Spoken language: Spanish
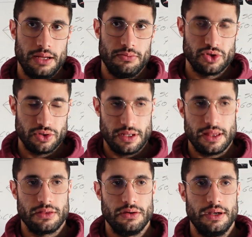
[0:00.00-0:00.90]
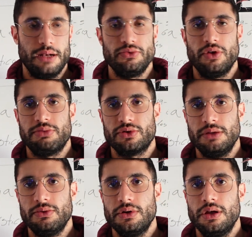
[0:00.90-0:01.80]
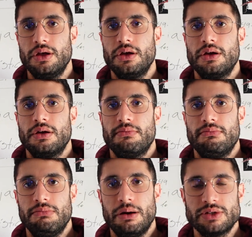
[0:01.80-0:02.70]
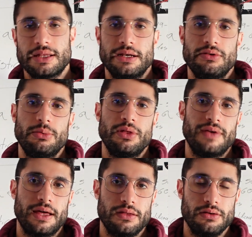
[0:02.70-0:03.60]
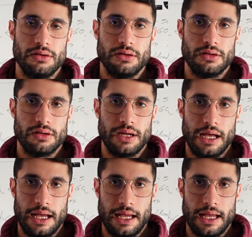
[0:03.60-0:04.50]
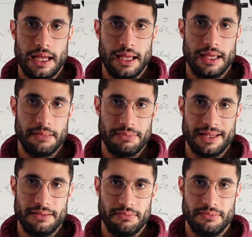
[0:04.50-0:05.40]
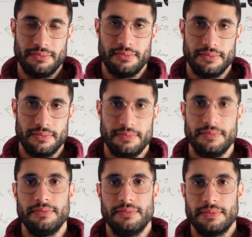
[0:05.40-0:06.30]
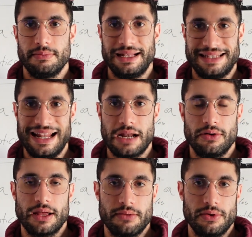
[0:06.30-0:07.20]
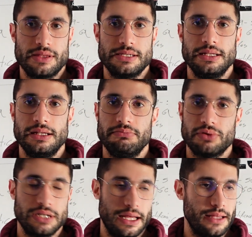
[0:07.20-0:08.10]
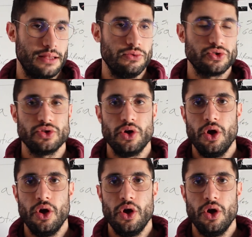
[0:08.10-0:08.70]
mucha utilización en el mundo deportivo. Vamos a hacerle una modificación, eh, en vez de mm, metilarlo el carbono 17, pues le añadimos